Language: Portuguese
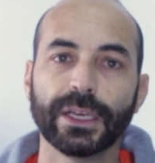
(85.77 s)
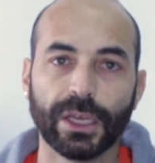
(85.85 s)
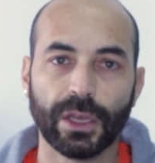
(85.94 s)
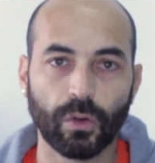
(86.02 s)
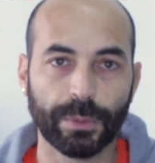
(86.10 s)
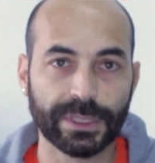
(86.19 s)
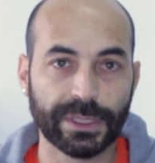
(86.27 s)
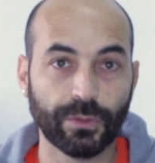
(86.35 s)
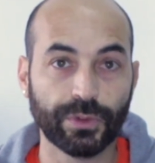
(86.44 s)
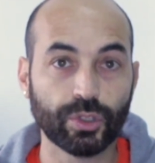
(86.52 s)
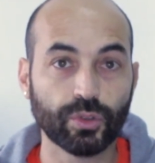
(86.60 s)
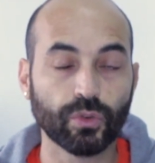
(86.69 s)
Eu comecei o
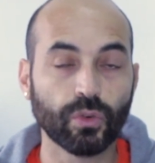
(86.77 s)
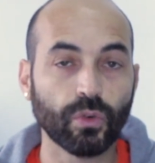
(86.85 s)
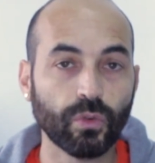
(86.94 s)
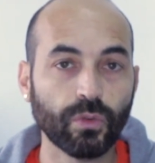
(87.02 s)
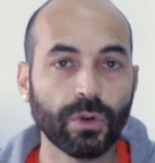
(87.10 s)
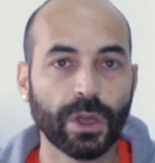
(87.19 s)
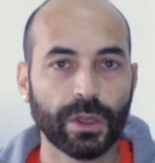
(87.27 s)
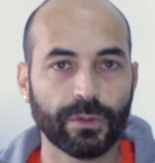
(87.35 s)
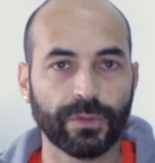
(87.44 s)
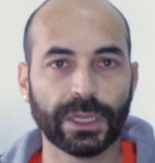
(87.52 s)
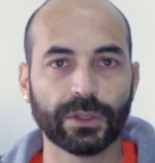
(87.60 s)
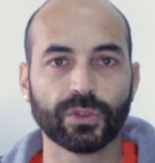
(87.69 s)
vídeo 1
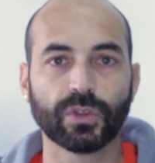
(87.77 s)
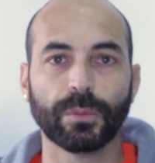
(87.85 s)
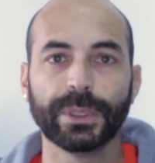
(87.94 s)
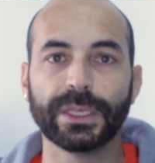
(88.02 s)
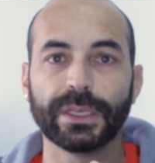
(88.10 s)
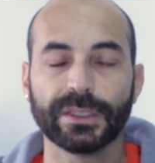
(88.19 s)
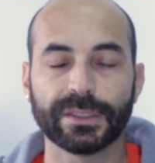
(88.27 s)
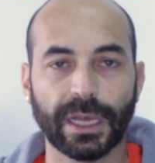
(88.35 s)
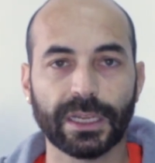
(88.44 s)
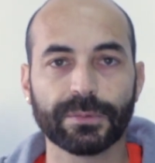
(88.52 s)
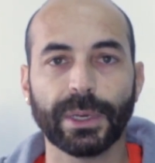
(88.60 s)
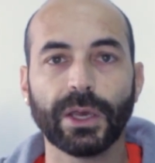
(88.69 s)
falando sobre
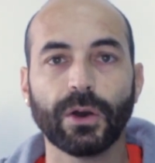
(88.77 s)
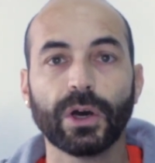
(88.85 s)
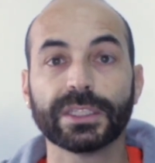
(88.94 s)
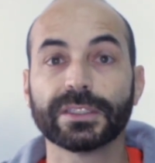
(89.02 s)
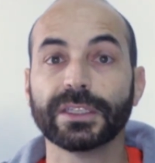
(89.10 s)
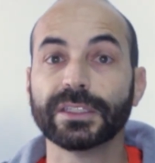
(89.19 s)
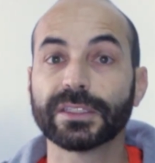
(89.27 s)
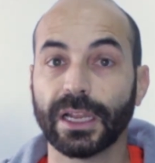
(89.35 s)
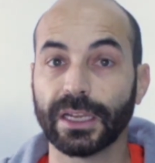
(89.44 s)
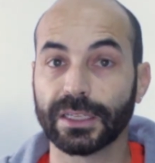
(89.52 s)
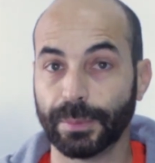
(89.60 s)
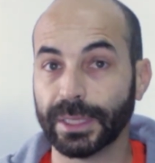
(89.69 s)
escalas maiores e
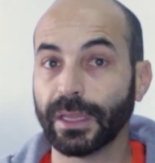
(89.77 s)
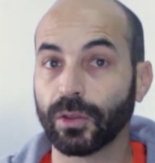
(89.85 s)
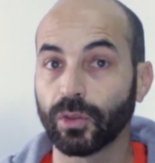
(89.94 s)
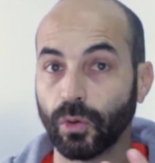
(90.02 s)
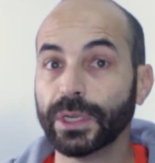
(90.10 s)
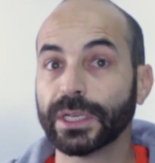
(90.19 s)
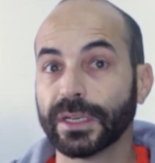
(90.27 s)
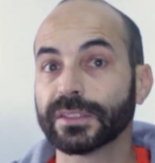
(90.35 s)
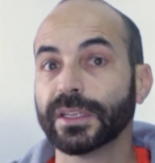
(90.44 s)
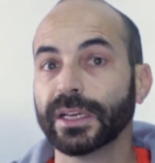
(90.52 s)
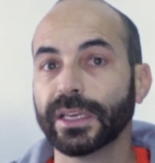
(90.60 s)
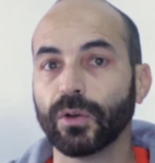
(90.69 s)
escalas pentatônicas,
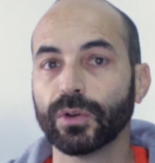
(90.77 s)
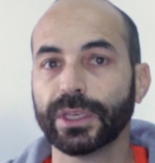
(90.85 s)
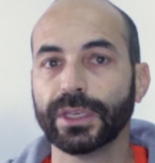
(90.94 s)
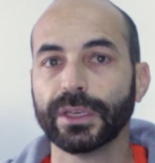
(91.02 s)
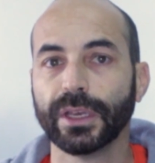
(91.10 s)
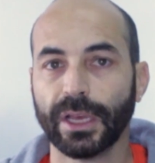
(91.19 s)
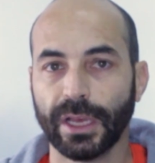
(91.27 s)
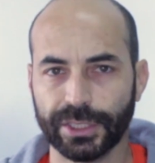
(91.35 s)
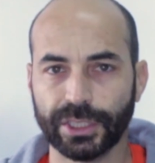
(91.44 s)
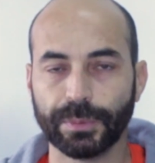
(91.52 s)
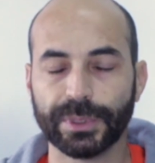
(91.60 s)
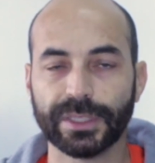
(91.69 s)
né, que é o que a
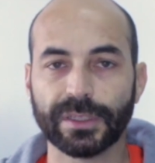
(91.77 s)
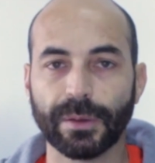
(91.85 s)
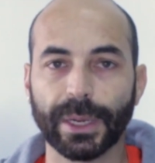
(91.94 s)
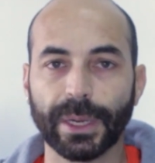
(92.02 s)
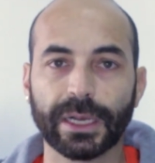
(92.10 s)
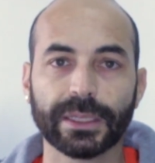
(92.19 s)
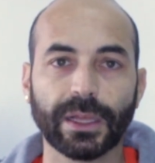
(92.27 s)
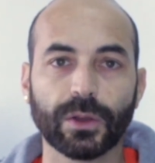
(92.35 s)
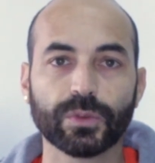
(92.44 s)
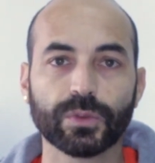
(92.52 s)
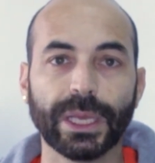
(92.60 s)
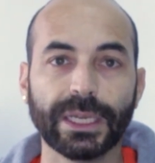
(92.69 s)
gente precisa para cantar
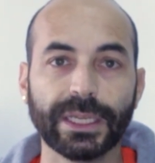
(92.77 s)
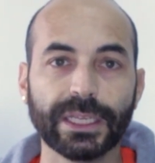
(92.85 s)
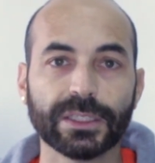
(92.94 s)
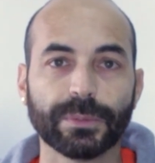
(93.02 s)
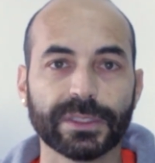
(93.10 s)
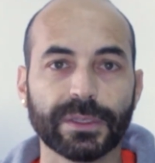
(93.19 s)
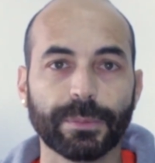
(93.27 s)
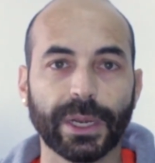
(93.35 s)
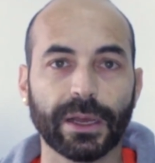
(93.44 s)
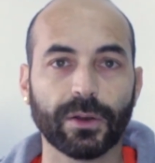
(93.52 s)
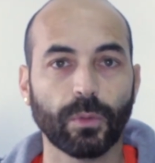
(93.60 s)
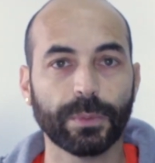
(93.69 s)
os melismas e
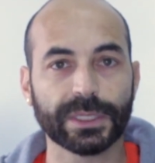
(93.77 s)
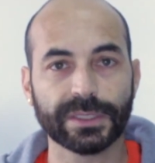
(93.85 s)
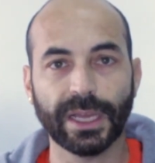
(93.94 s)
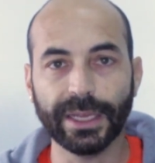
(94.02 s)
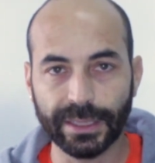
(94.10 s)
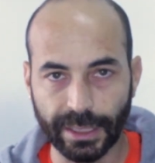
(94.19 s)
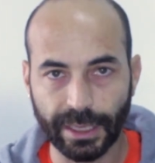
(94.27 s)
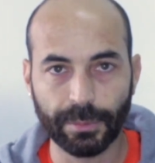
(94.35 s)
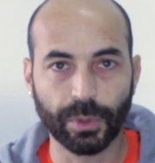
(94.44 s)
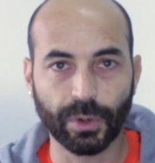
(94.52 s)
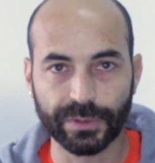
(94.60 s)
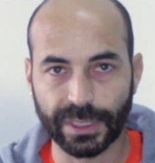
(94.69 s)
para começar a entender a
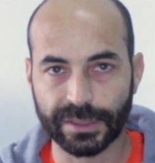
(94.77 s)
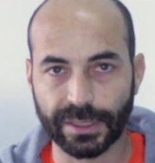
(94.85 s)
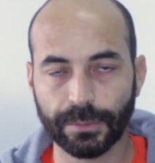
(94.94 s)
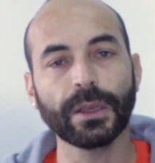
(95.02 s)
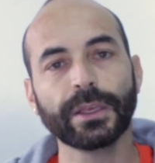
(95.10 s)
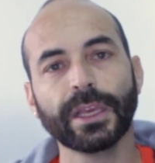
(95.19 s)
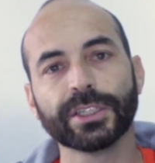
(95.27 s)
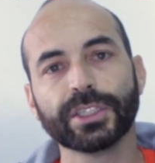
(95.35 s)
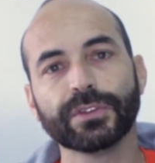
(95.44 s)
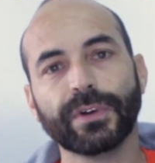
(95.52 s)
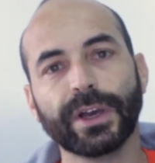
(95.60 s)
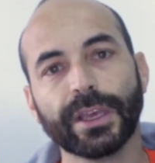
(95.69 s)
improvisação, e a gente
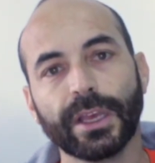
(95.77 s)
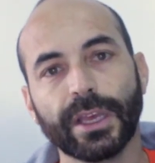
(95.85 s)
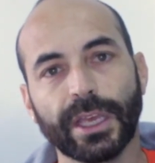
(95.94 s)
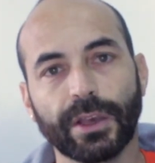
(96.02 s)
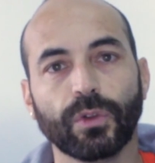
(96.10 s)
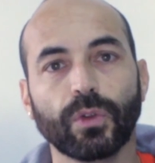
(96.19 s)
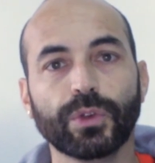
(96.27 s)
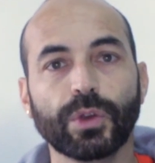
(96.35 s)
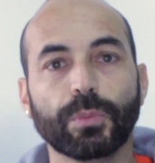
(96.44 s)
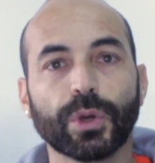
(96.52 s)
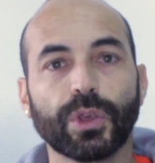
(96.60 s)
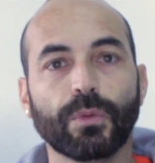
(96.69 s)
vai evoluir um
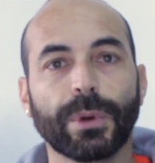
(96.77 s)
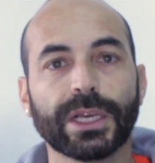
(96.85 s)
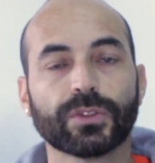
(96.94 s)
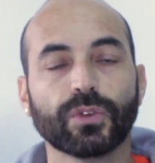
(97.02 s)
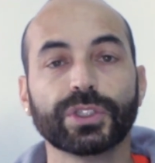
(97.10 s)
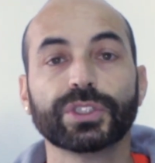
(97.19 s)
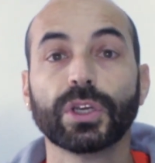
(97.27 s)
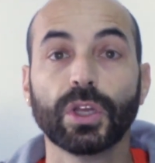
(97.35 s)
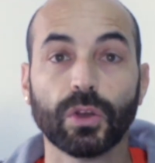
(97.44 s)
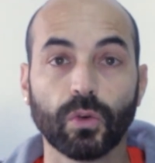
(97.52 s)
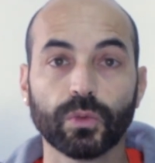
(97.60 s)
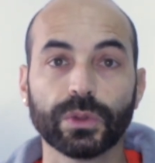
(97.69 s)
pouquinho mais hoje
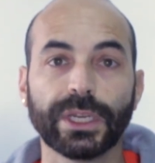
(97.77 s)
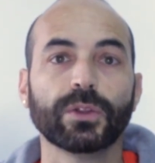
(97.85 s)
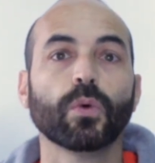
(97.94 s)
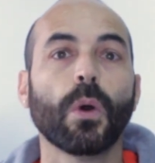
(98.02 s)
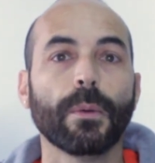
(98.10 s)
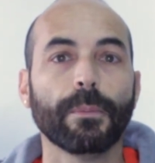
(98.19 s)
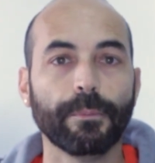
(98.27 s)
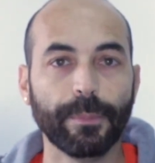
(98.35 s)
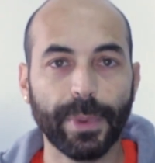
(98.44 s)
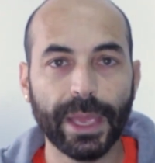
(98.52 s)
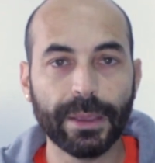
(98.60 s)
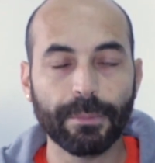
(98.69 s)
com um treino
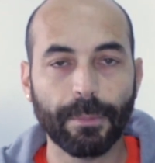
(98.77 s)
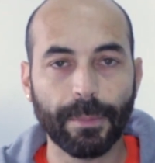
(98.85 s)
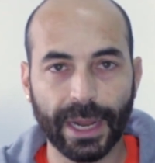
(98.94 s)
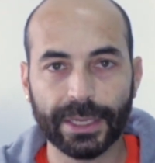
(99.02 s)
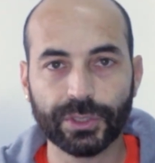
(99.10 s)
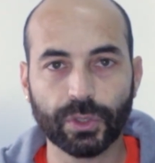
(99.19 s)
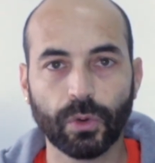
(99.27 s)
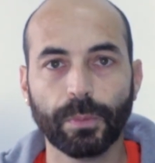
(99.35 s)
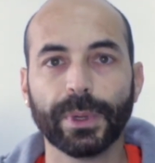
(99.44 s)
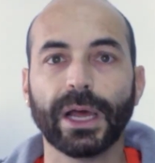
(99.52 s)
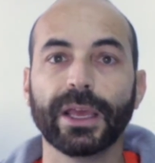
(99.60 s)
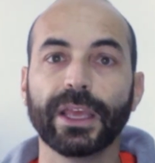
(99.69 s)
bem prático
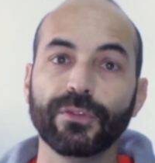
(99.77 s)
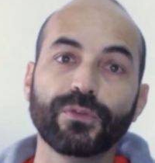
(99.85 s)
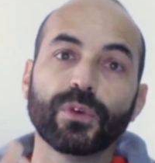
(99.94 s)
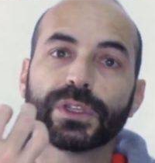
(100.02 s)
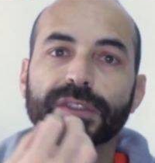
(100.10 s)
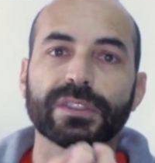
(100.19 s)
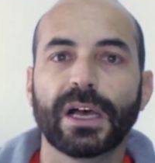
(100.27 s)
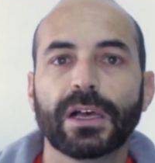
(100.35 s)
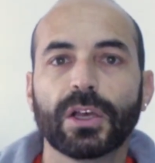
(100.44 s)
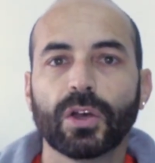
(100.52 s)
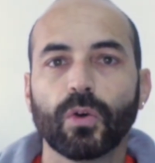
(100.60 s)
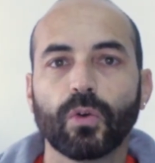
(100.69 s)
para reforçar
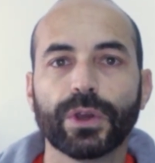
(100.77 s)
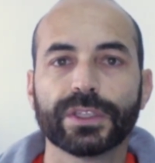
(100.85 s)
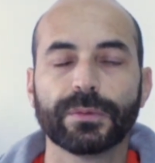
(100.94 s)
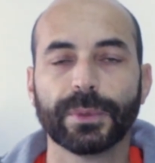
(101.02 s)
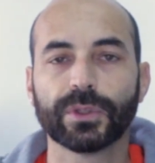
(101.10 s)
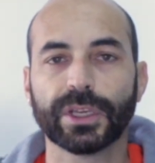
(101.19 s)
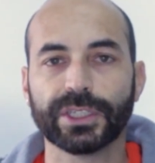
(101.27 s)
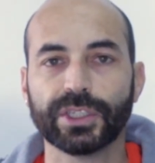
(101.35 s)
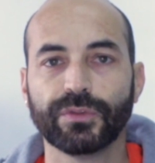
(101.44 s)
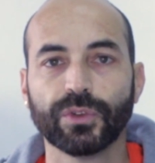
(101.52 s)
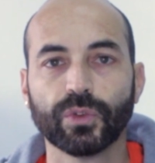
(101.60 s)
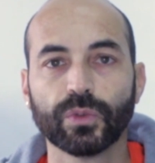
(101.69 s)
o conhecimento que a gente
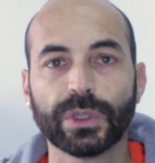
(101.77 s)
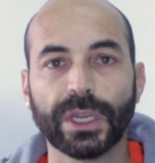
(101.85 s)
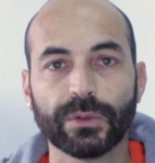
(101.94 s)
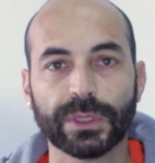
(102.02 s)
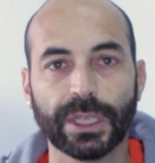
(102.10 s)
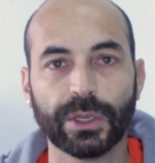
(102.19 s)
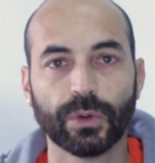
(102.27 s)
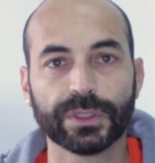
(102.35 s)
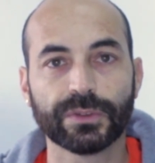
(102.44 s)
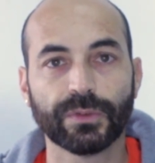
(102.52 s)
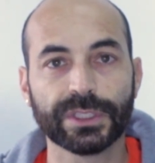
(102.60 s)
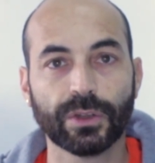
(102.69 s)
viu no treino anterior.
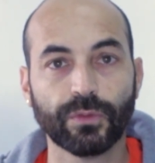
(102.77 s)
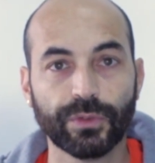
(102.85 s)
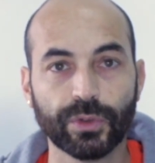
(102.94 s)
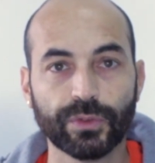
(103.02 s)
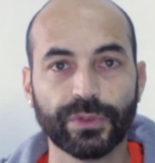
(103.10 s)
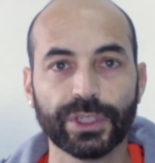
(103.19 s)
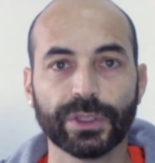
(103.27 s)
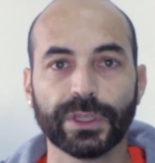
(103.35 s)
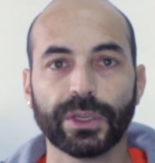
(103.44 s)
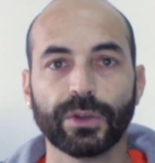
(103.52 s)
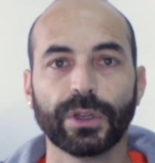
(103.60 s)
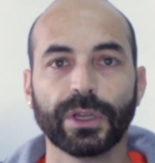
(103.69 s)
Se você não viu o vídeo
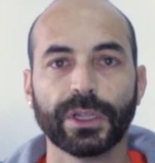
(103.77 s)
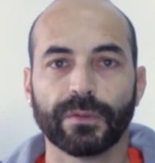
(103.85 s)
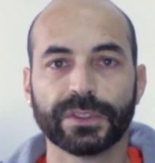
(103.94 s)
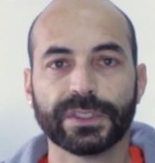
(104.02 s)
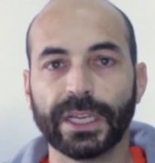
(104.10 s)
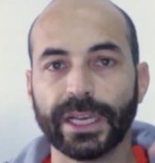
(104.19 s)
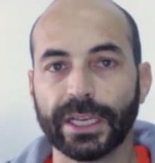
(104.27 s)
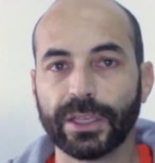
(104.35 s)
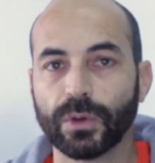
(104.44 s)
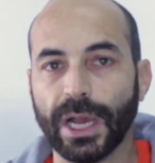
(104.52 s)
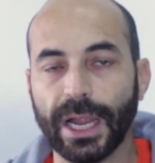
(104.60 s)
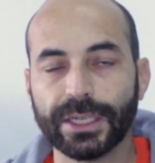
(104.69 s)
anterior, se liga aqui no
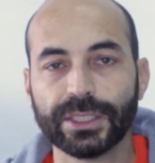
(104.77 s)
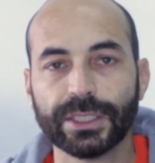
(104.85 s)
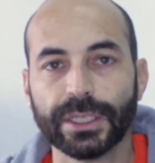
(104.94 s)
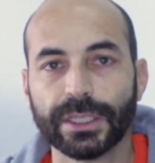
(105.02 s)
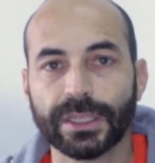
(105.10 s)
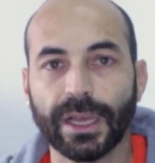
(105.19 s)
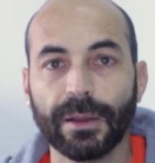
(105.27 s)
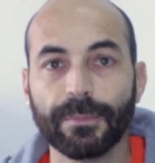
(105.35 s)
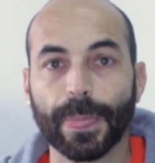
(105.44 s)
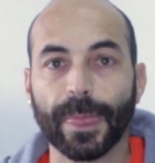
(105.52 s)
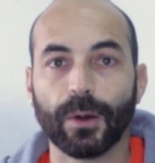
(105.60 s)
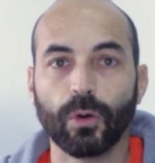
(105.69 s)
card, tá?
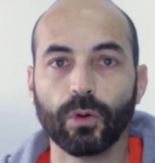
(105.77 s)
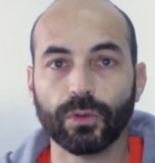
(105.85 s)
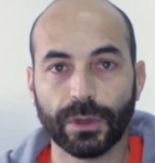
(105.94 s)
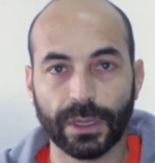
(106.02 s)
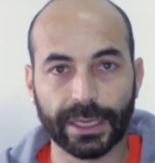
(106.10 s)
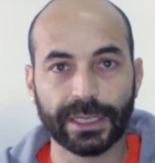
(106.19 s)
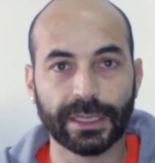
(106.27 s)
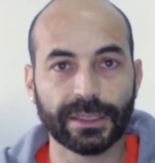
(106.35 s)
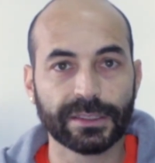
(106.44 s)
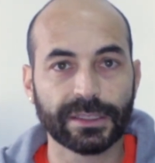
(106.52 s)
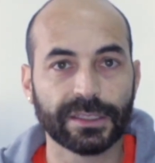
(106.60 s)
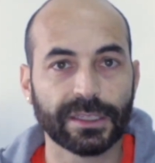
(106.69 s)
Ou aqui na
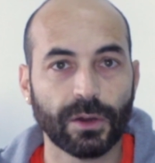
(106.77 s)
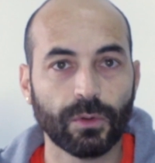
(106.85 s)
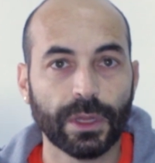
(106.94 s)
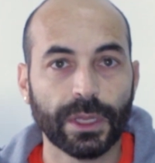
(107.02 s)
descrição.